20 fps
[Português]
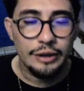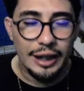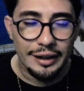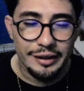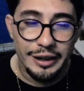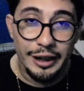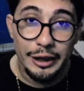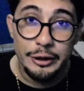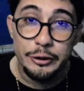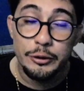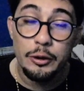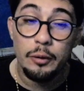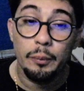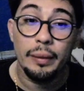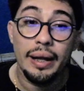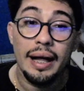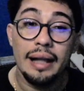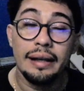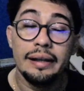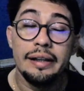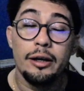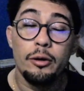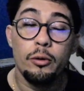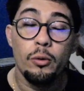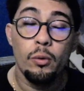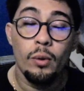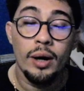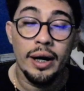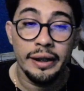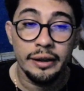Liga 2 para a Liga
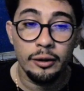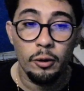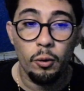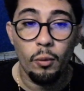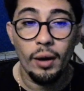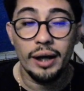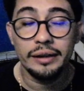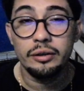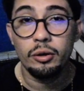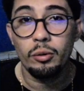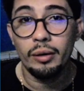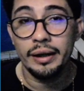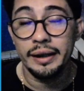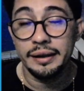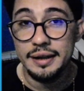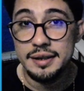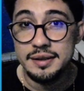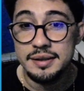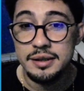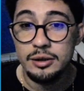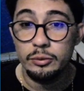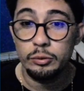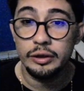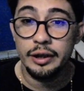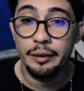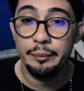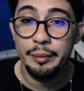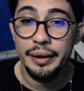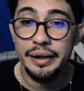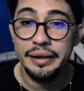1, 4,45
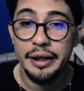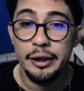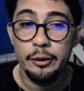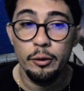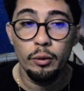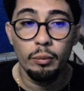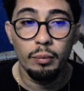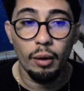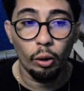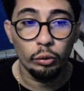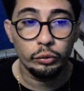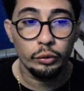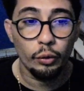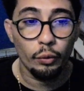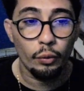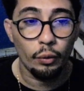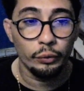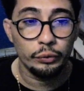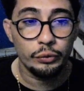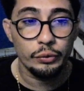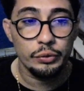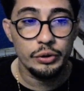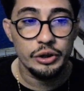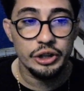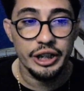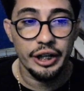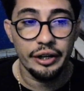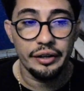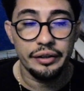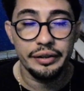também tem o Bolton contra o
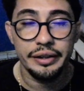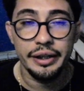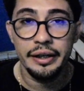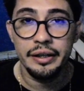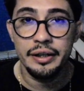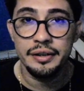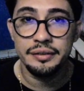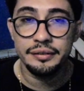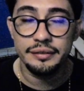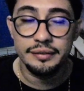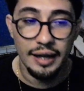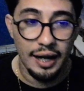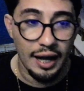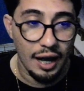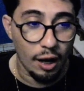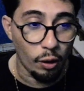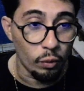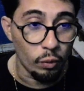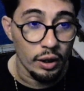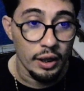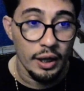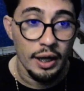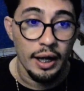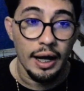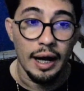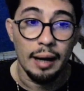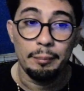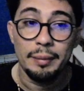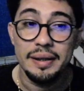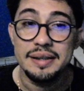Sheraton Nantal.
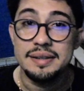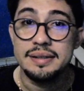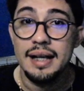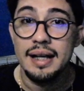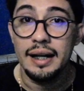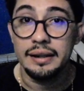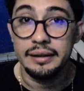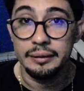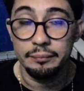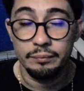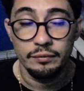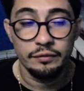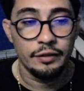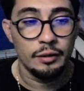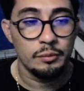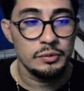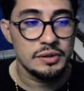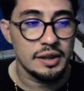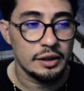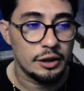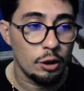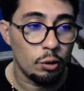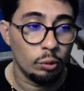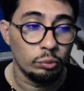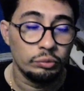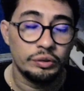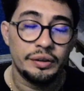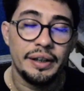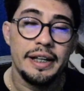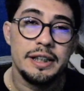Rapaziada, vamos aqui
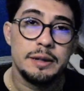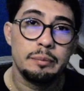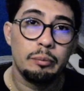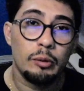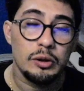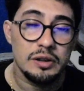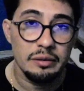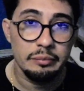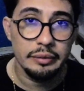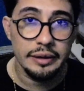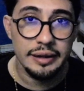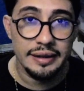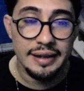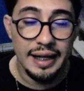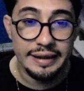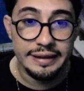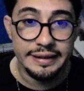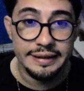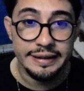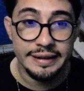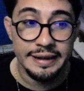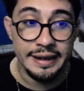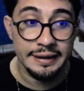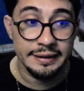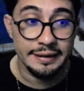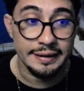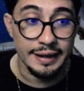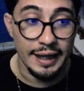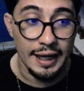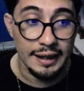com três possibilidades de
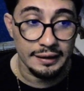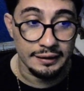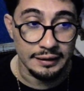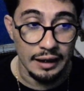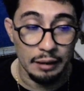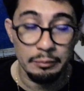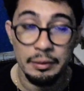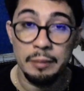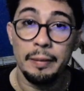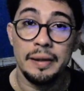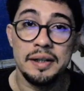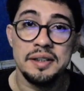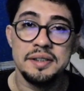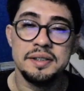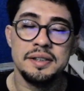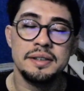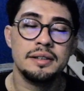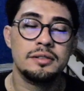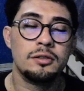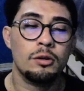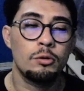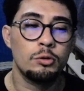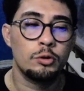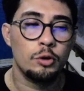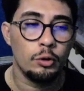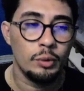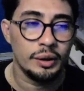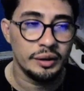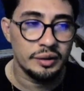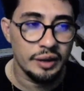entrada, tá? Bem parecidas com o
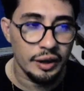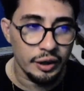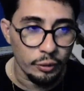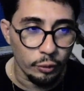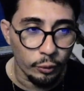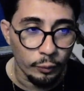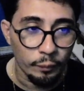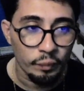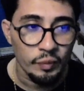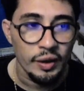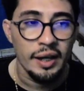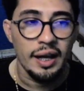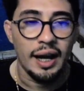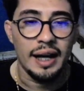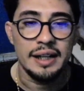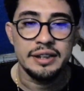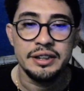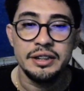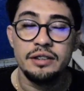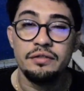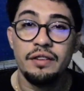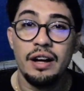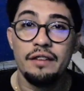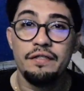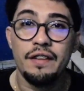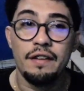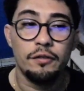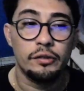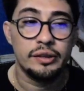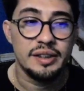jogo anterior. A gente vai
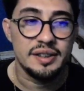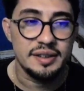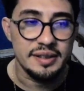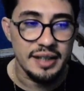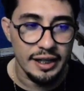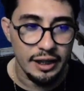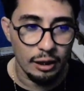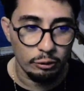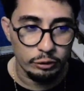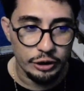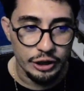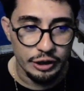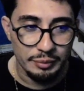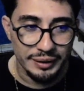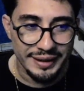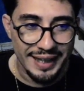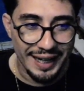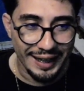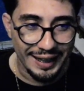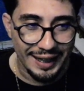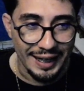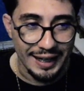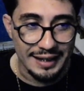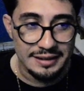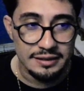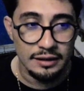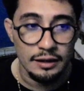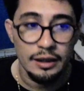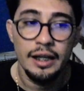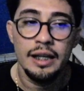favorecer aí o time da
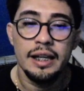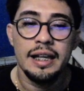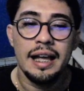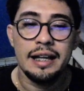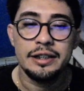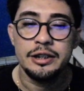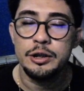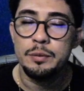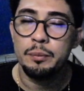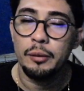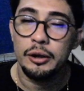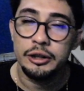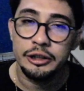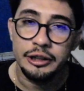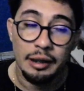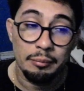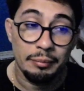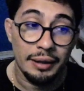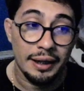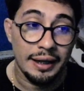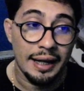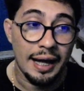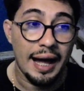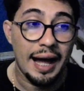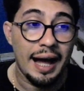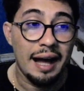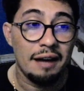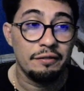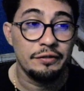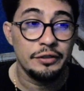casa e a gente pode trabalhar
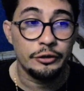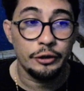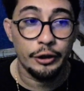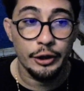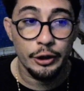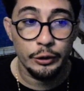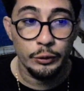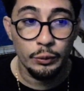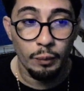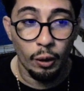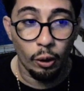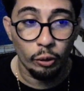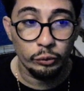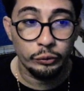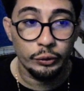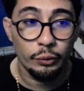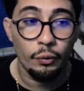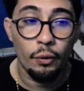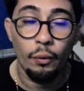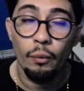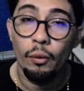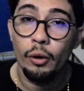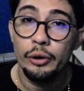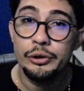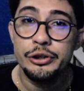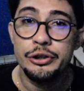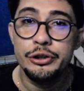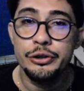a vitória do Bolton com odd de